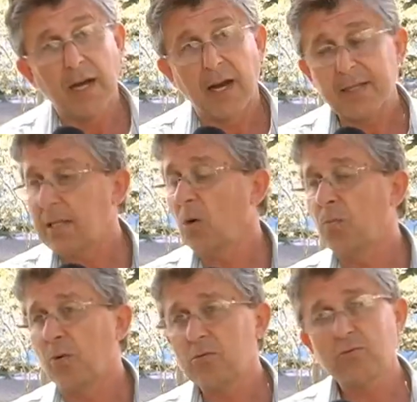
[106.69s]
até o
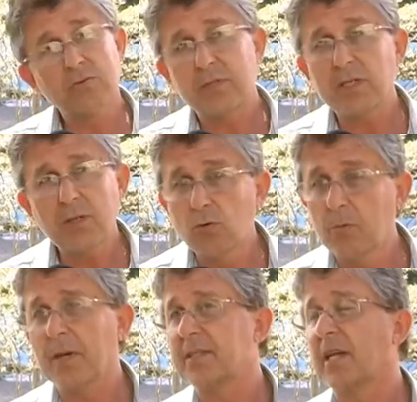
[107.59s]
ponto de
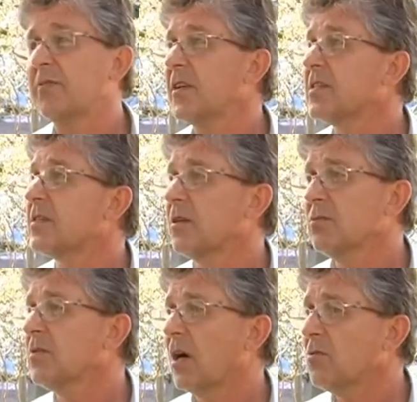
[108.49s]
uma
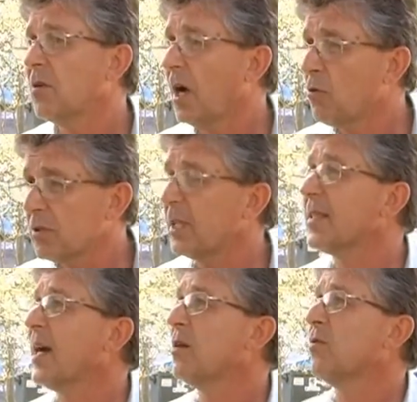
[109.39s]
intervenção dar a gota
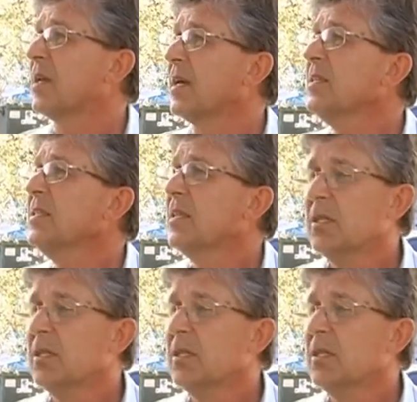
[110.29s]
d'água, né?